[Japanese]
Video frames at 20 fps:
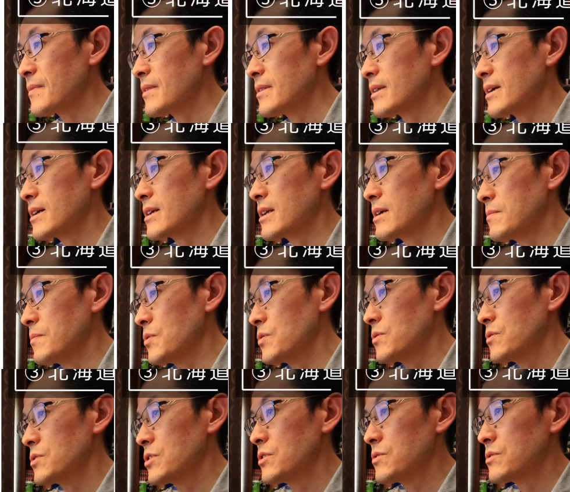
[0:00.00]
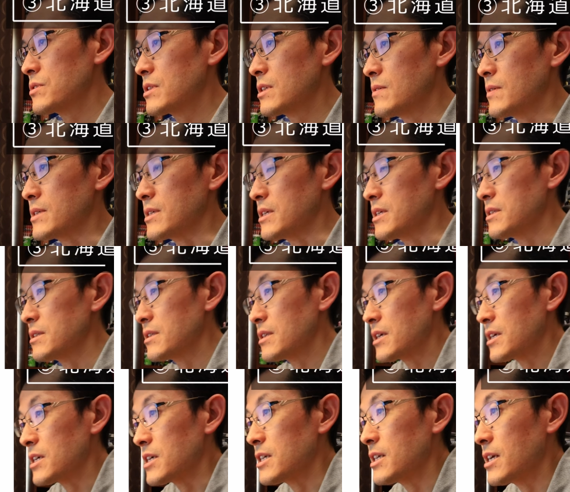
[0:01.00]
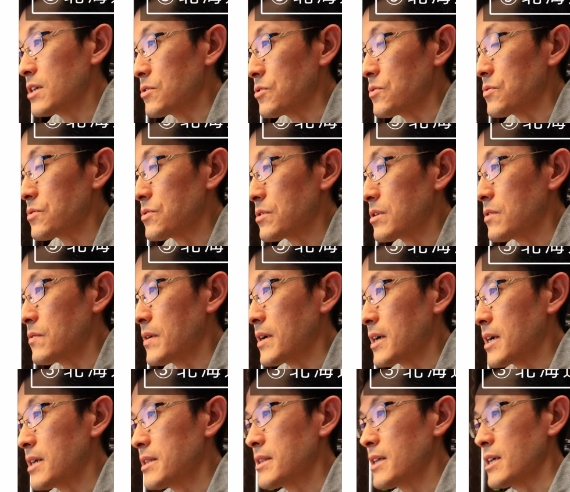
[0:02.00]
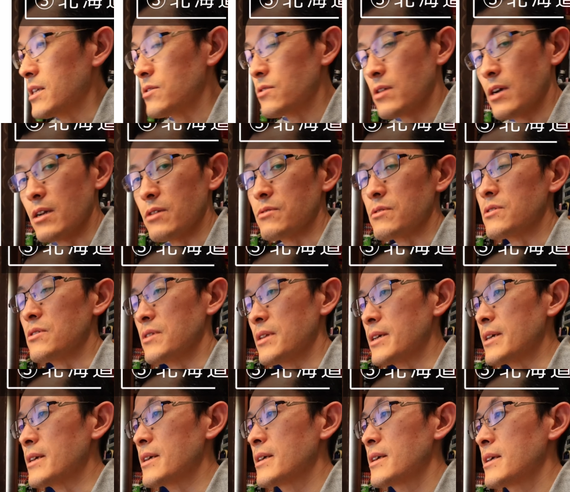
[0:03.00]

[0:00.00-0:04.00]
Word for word: だから物によっては全然ひだの様子とかわかんないやつとかあるんですよね